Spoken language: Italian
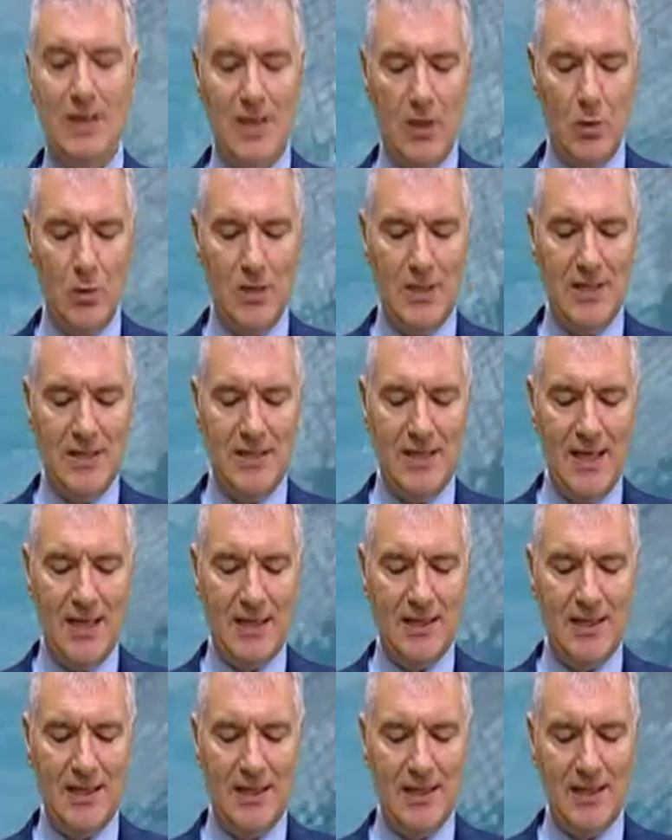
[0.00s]
la guida
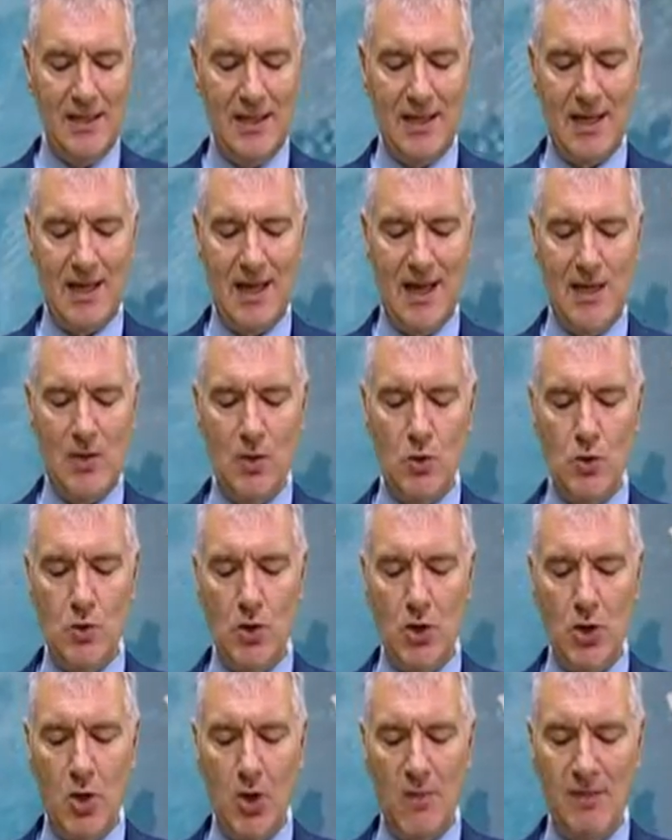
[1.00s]
tecnica del Real
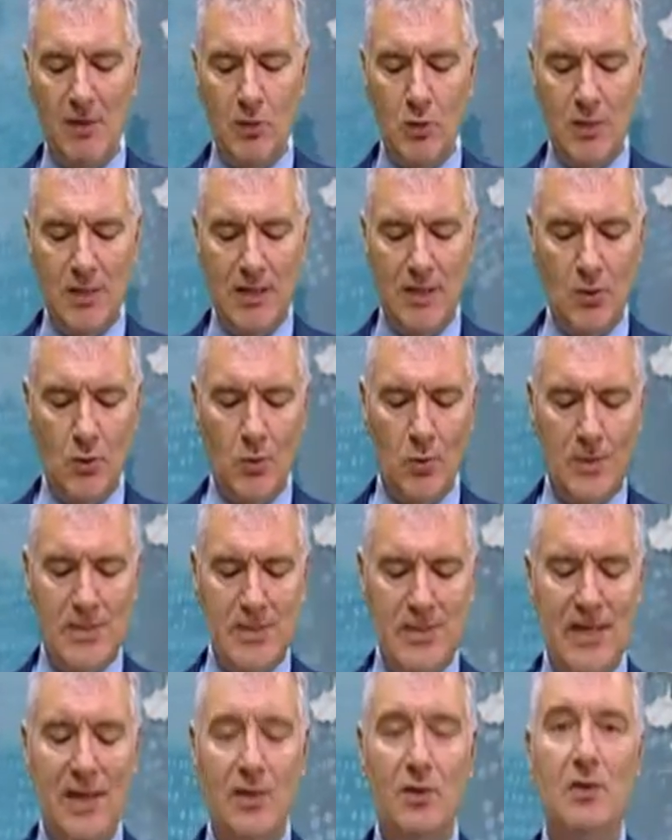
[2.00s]
Giulianova, tornato
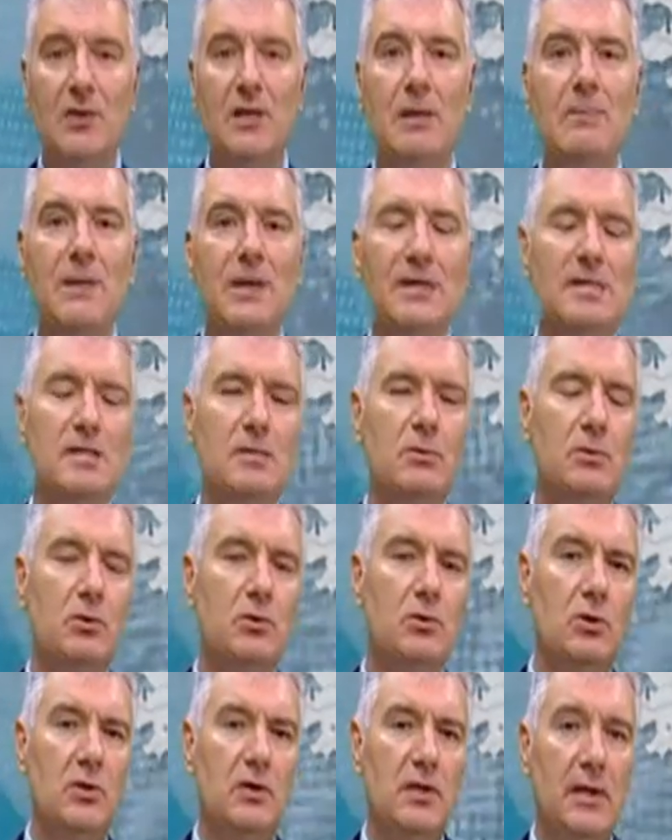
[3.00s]
quest'anno nel massimo
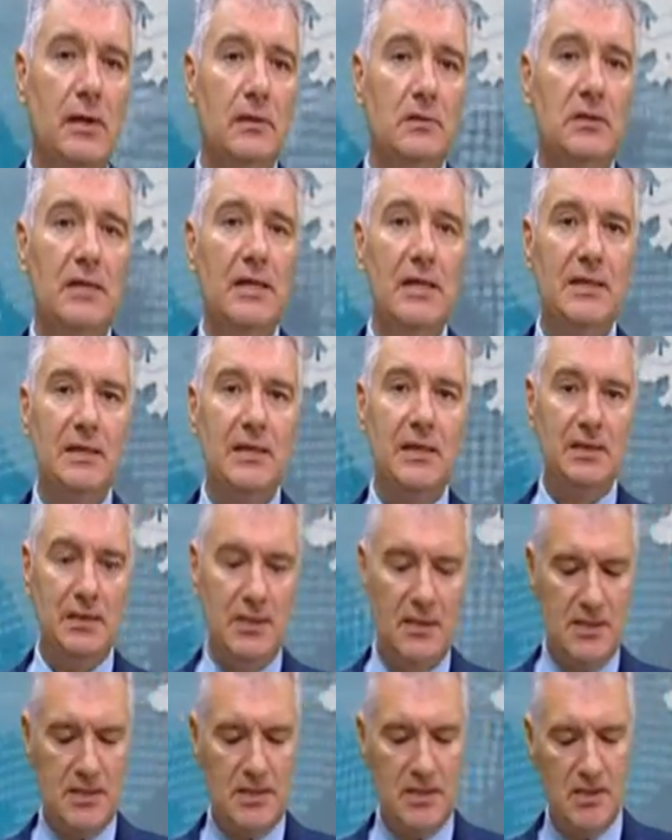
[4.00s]
torneo
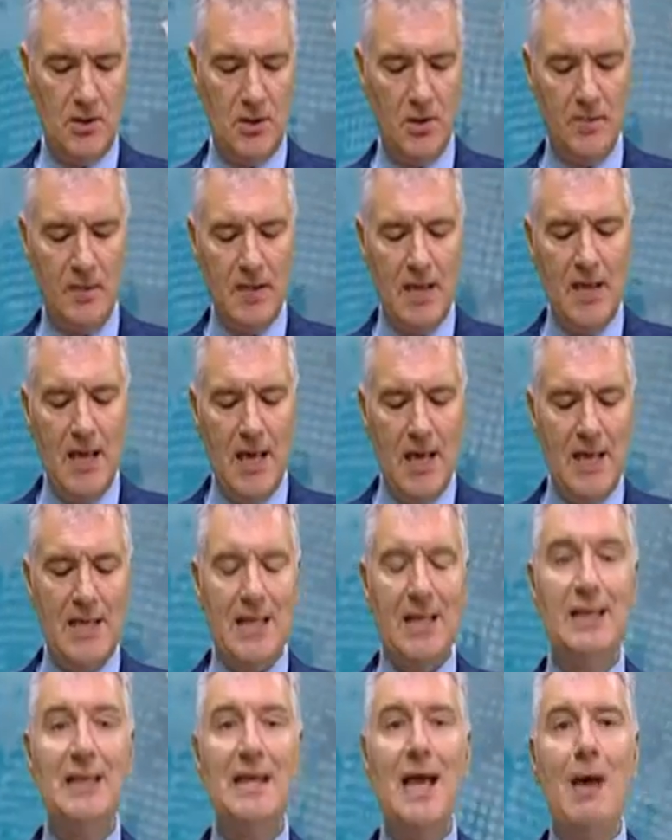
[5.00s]
dilettantistico. Ed
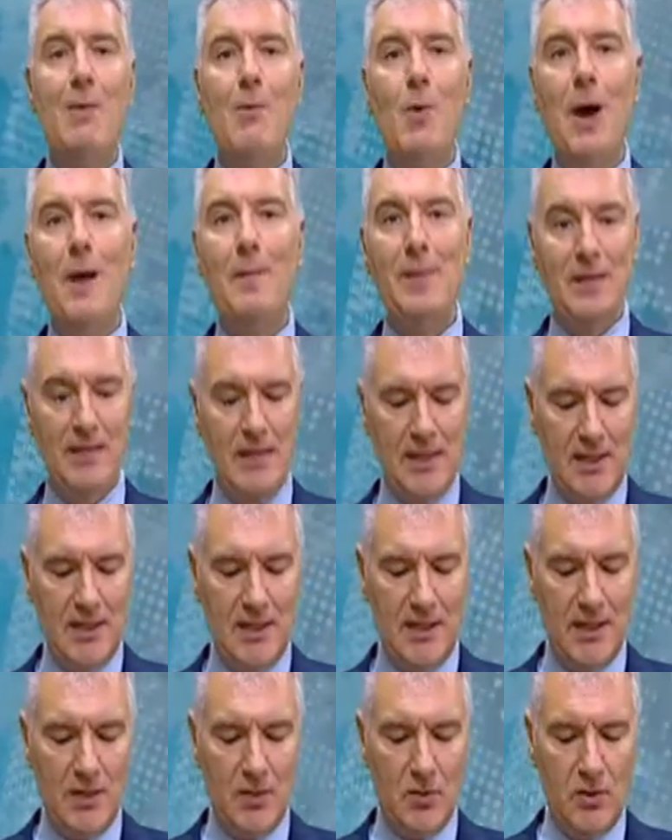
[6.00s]
andiamo a
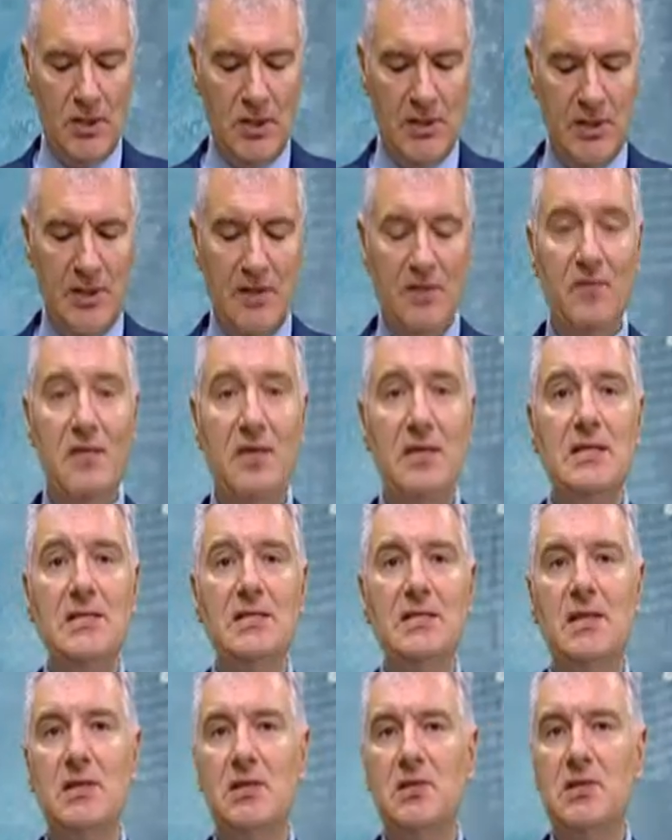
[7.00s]
Matelica con le
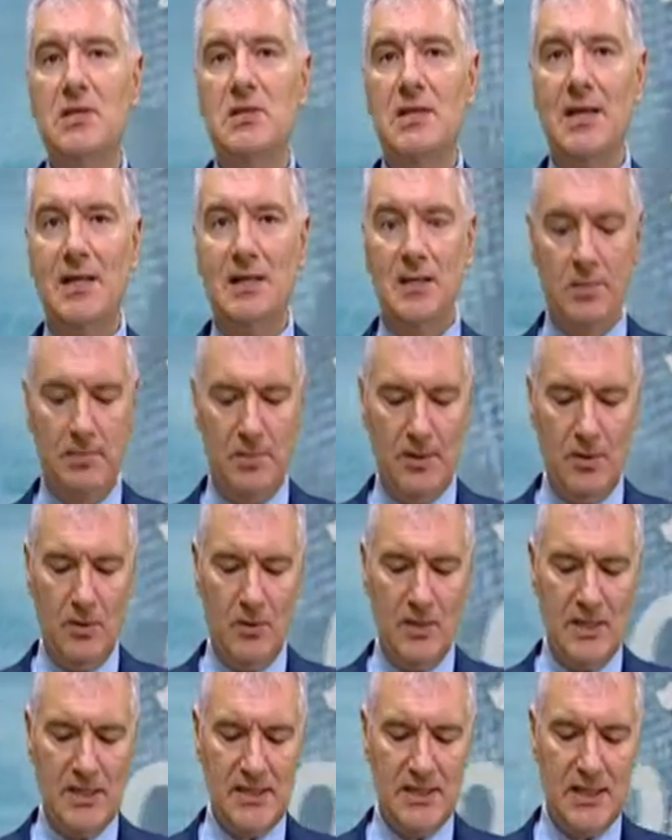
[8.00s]
interviste registrate per
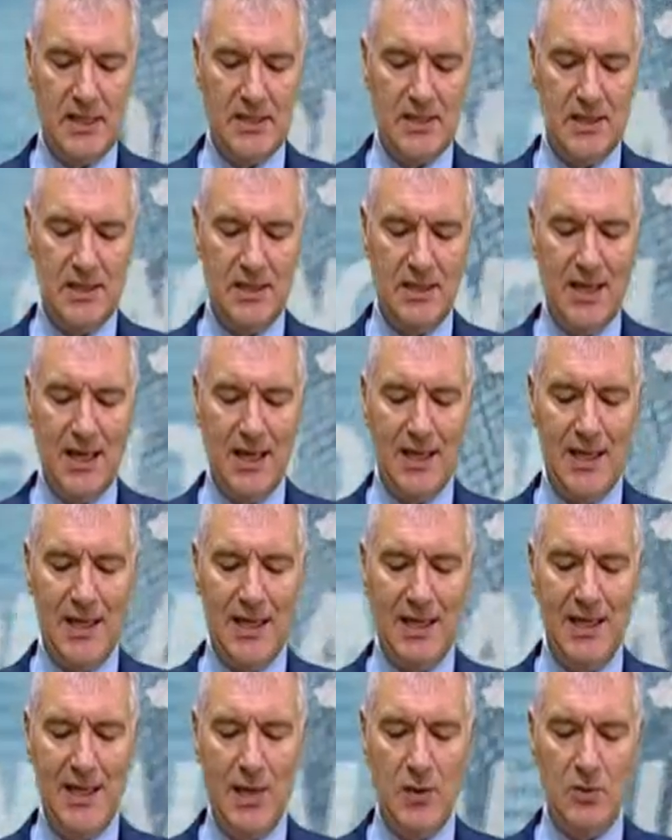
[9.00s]
noi da Sara Santacchi
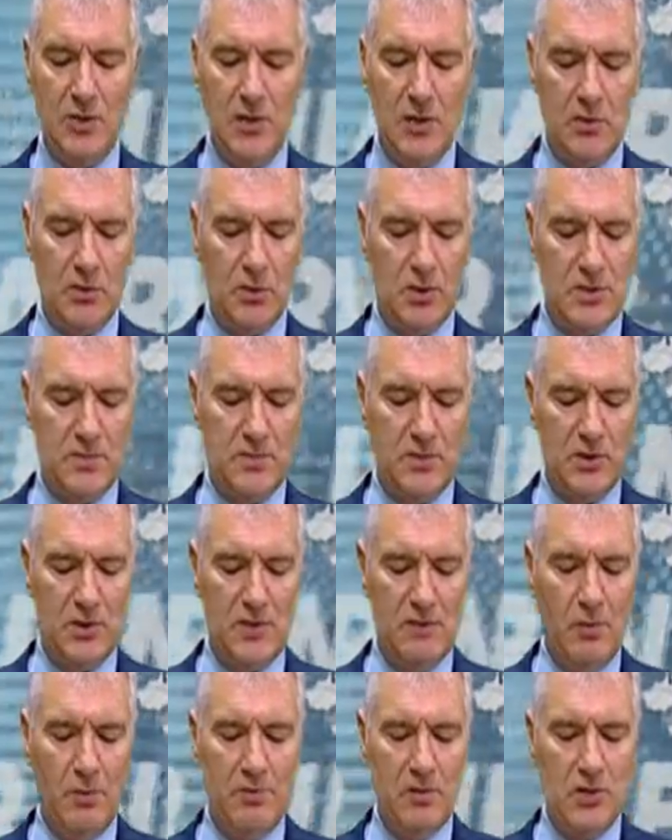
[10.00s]
al neo direttore
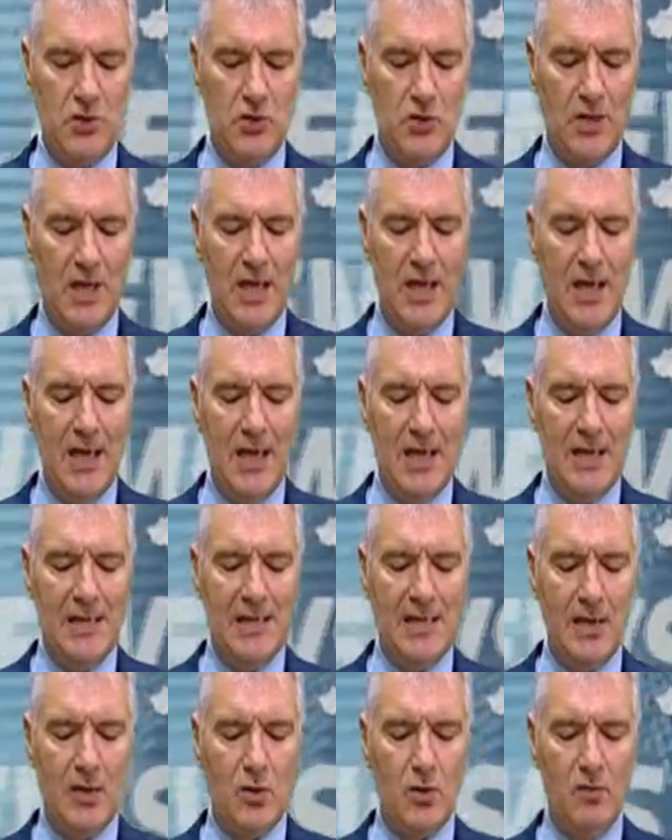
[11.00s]
sportivo Micciola e
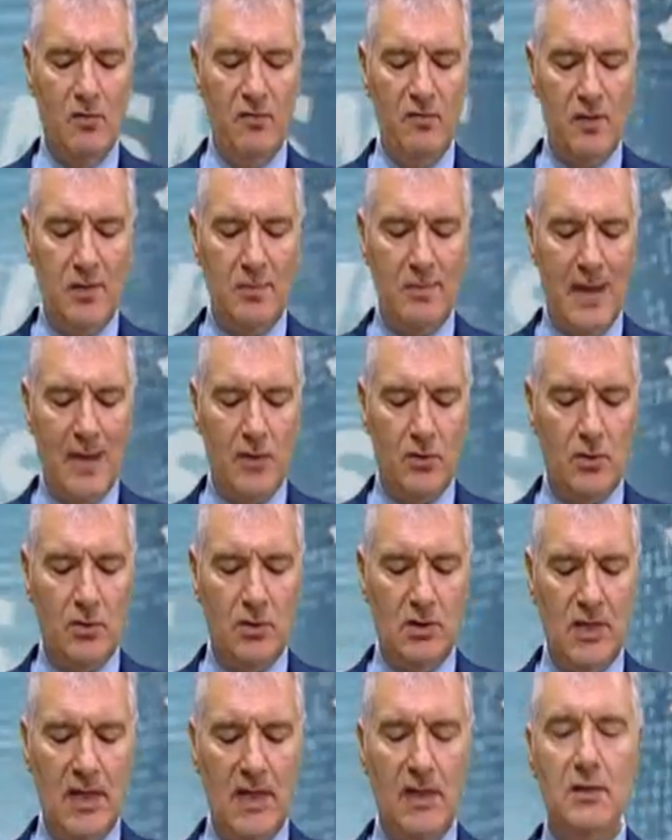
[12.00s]
dal
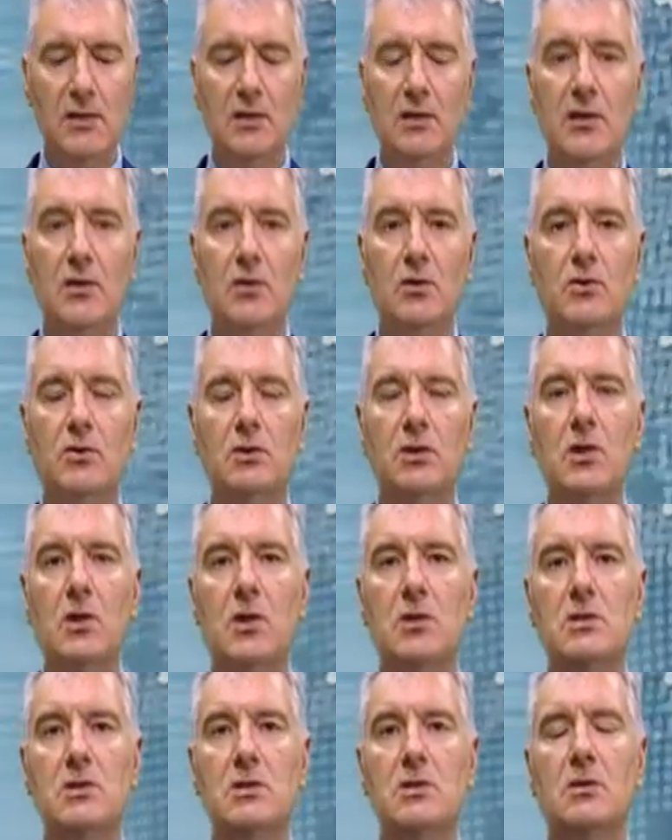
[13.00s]
confermato tecnico
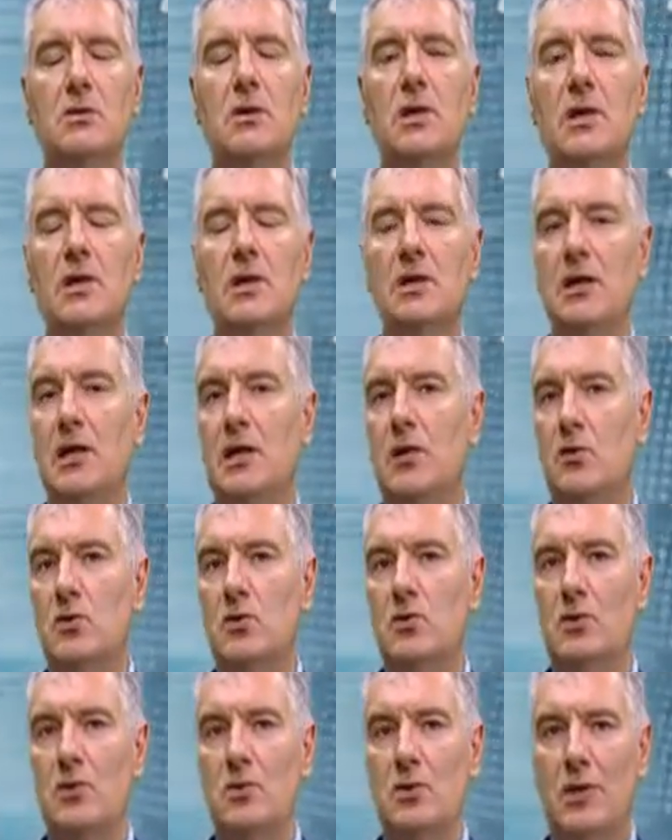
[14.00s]
Tiozzo nel
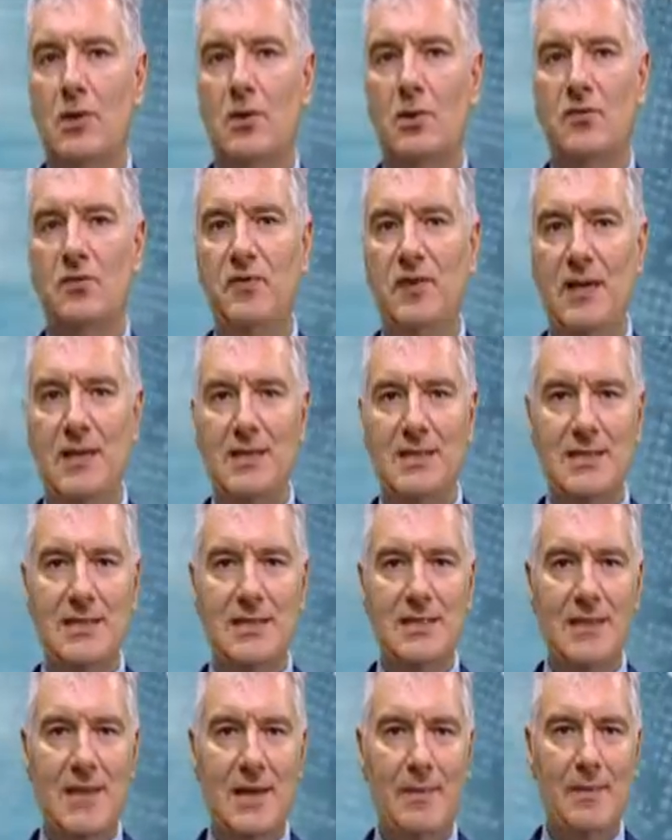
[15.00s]
corso di una conferenza
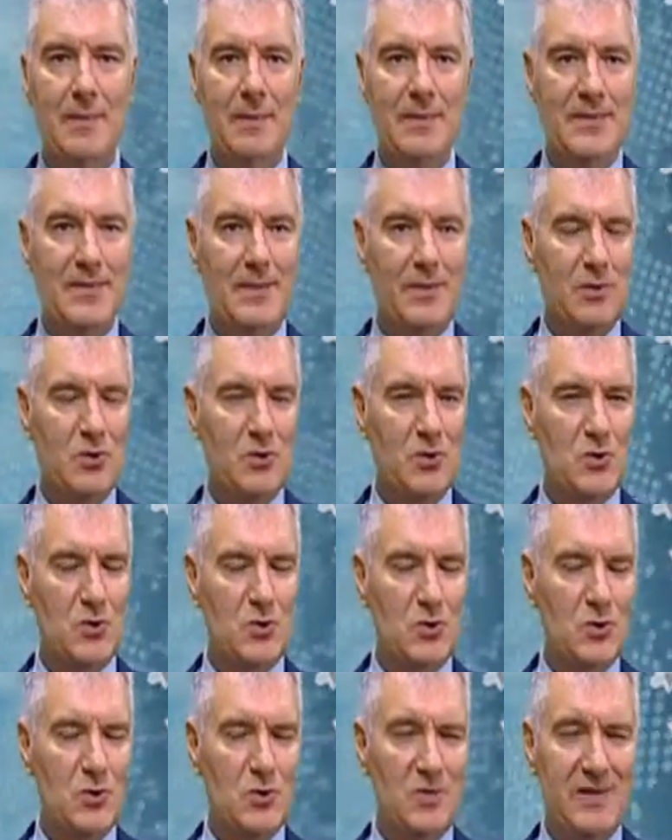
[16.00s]
stampa sabato
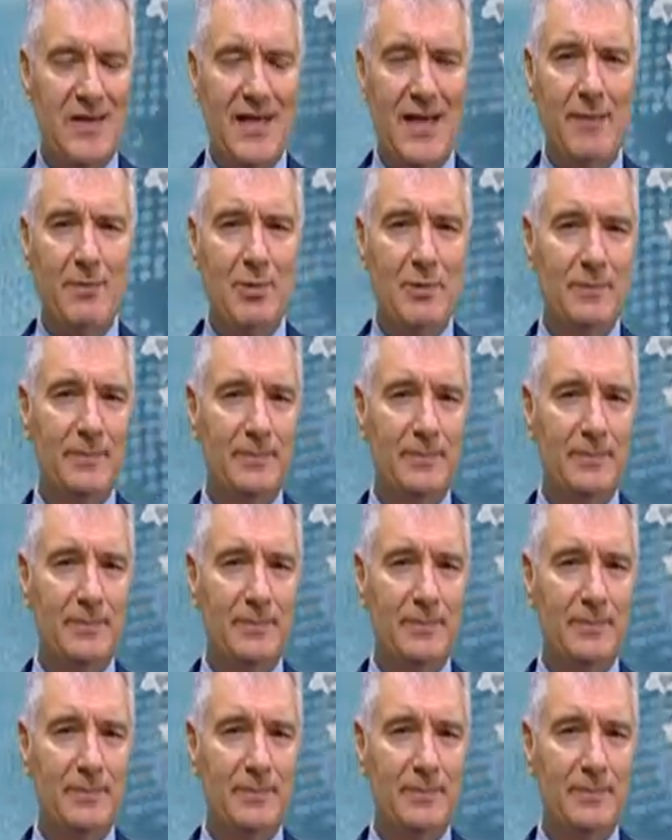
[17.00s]
scorso. Vediamo.